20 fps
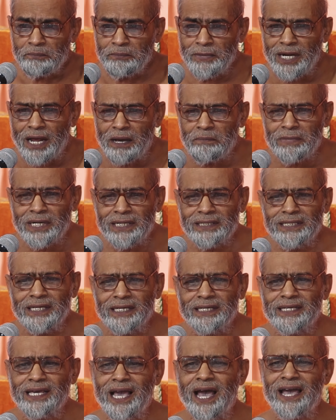बिना मन के
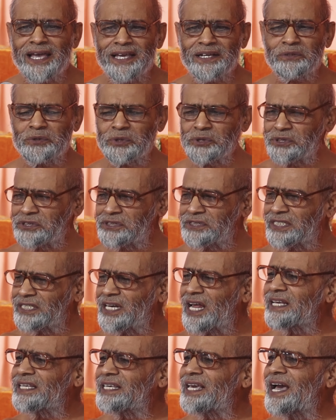क्या है कुछ
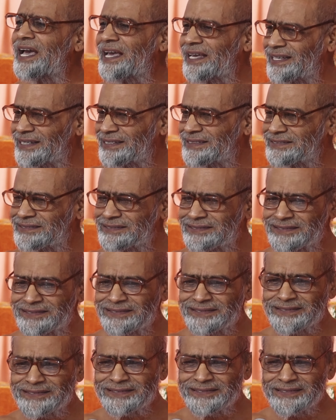जीना क्या है
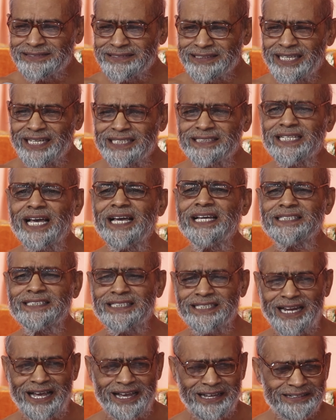कैसा है
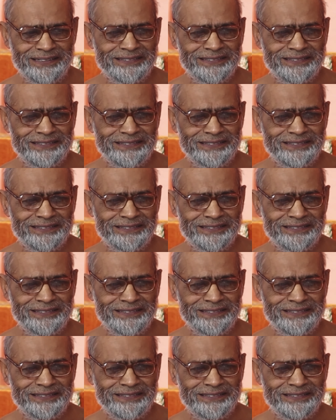जीना